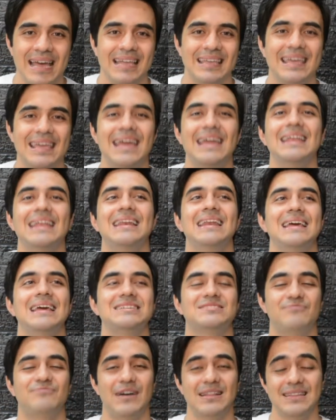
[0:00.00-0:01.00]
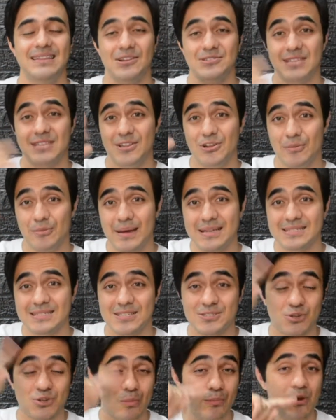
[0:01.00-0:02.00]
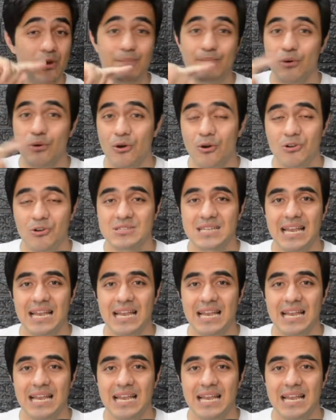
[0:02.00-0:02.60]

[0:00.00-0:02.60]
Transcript: quién es fan de los idiomas, son muy pocos los que